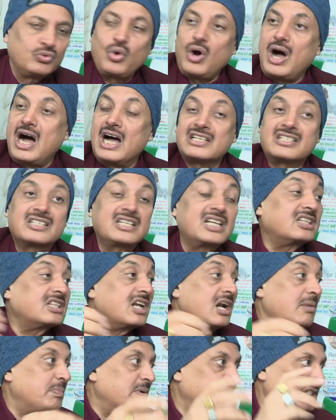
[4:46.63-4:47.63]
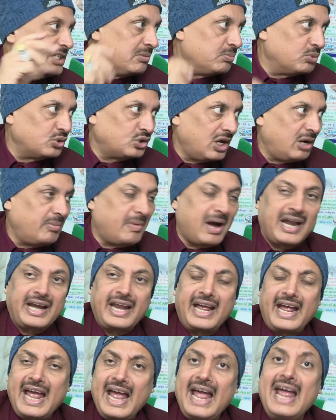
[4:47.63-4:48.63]
तो आज सत्रह परसेंट
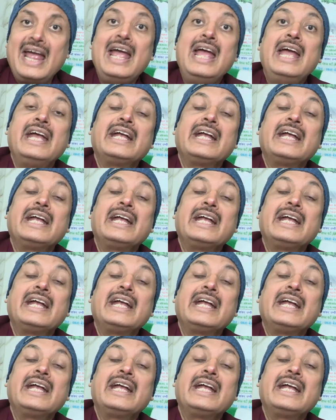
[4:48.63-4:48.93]
मुसलमान है